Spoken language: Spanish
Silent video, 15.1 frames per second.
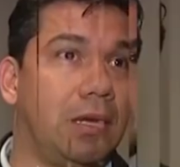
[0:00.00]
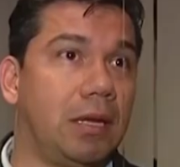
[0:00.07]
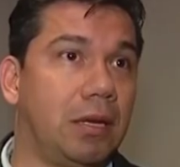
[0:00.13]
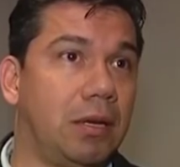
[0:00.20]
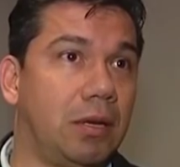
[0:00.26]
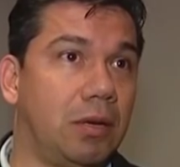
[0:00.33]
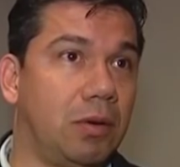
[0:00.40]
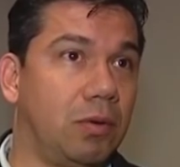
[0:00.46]

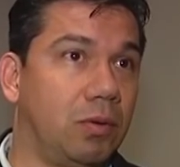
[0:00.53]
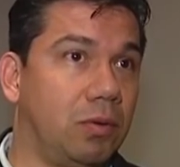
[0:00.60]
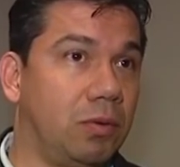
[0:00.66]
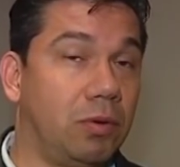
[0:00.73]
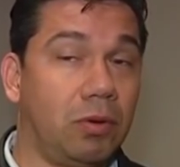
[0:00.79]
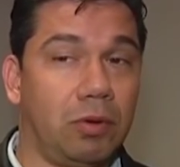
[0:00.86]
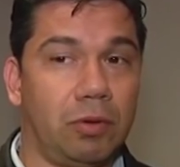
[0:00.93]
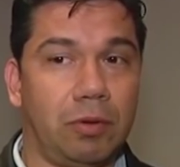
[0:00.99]
Eh,
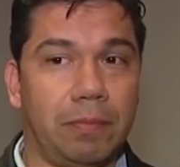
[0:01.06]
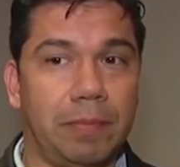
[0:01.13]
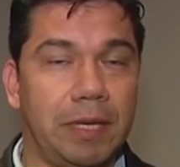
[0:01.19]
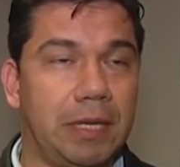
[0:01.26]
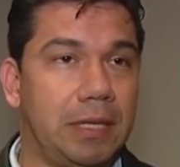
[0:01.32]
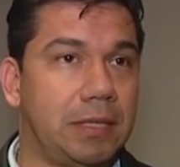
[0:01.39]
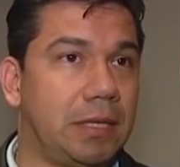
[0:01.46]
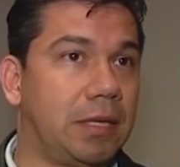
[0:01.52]
uno cuando
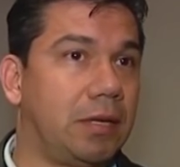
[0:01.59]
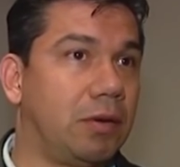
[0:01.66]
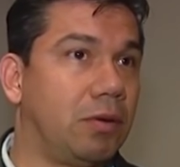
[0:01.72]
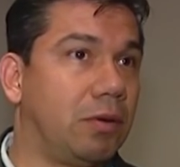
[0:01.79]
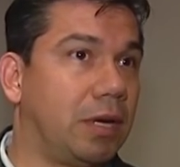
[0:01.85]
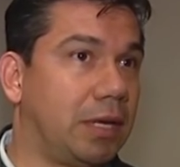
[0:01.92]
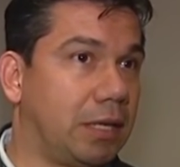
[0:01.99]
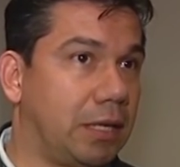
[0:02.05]
empieza quiere
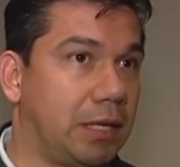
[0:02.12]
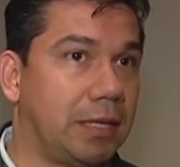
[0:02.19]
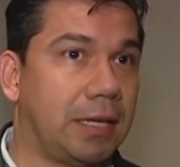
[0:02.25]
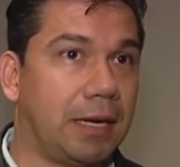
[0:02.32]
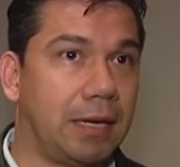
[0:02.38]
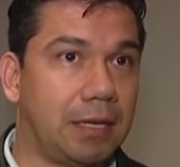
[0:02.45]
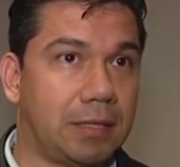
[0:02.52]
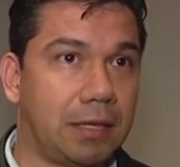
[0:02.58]
jugar, quiere
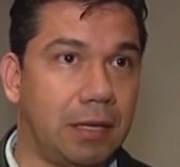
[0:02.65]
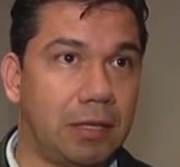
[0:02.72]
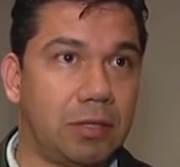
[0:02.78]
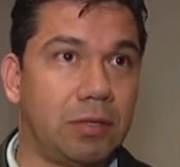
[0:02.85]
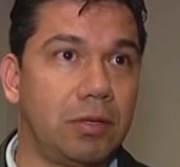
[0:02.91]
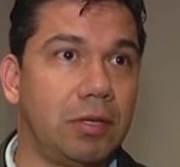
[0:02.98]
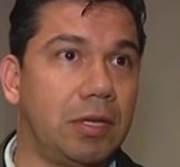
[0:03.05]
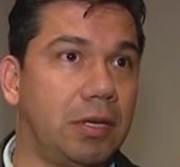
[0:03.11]
estar en la
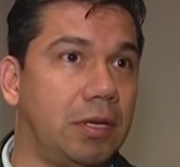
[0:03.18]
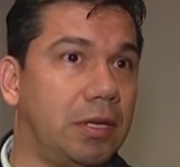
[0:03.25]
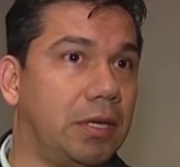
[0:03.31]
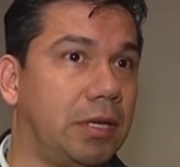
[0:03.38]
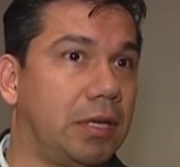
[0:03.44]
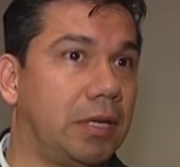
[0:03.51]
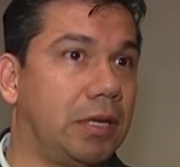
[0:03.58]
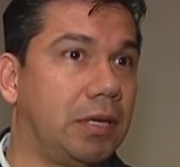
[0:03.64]
selección,
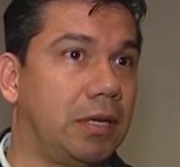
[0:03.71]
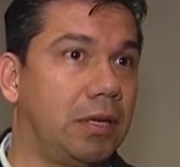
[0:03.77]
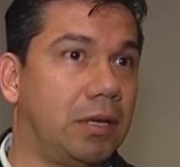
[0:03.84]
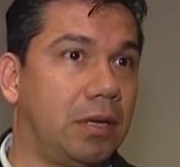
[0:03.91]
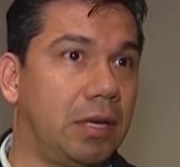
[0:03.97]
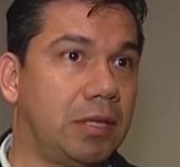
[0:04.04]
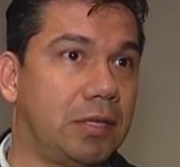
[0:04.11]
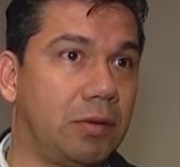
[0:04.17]

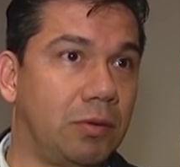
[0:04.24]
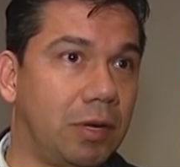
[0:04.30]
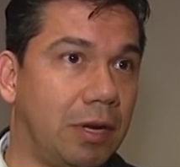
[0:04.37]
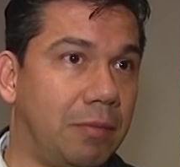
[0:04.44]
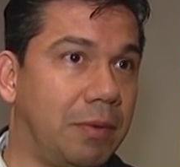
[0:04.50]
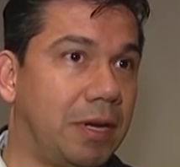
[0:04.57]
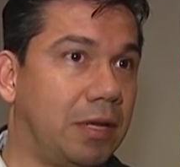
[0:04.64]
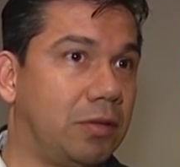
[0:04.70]
quiere hacer una
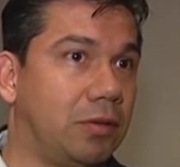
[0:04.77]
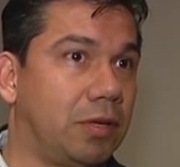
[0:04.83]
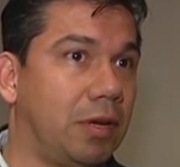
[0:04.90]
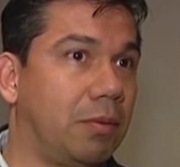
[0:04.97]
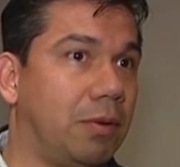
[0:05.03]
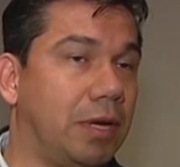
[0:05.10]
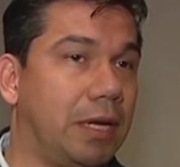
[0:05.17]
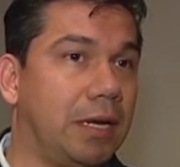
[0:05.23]

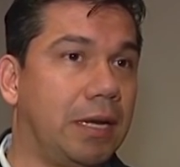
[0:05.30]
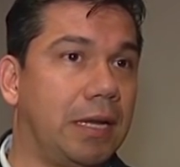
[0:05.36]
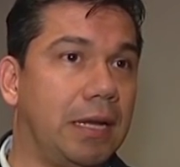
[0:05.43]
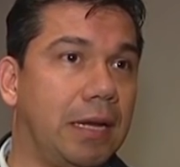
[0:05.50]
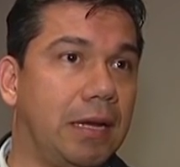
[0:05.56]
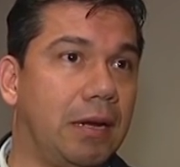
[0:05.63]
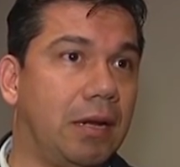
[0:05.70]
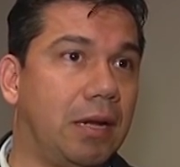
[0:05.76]
eliminatoria buena,
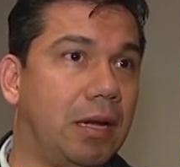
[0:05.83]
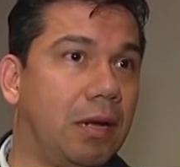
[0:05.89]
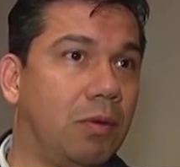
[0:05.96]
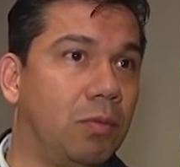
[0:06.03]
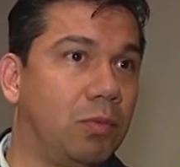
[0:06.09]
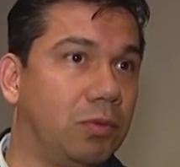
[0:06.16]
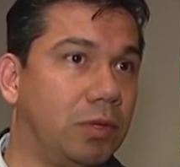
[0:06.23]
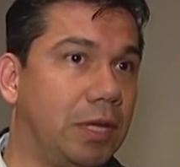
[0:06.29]
llegar a,
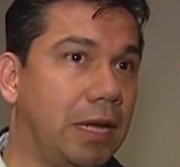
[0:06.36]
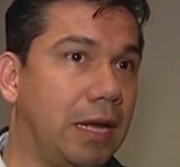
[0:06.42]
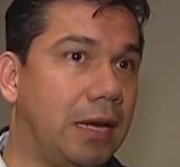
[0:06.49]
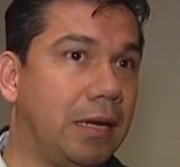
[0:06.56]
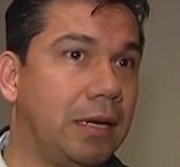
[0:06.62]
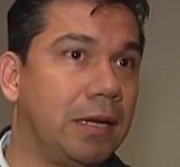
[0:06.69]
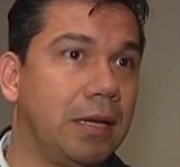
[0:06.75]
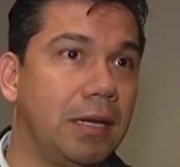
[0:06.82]
un
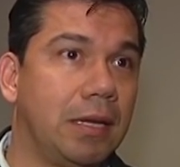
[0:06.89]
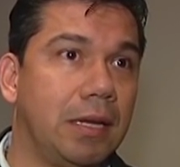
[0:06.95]
mundial.